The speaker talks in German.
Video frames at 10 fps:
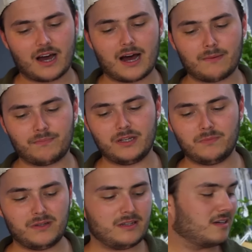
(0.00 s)

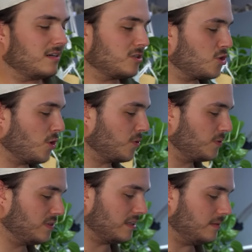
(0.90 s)
Habibi
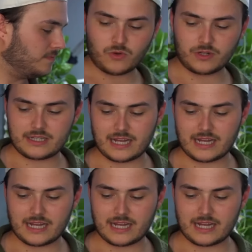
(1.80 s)
Chokwise. Und das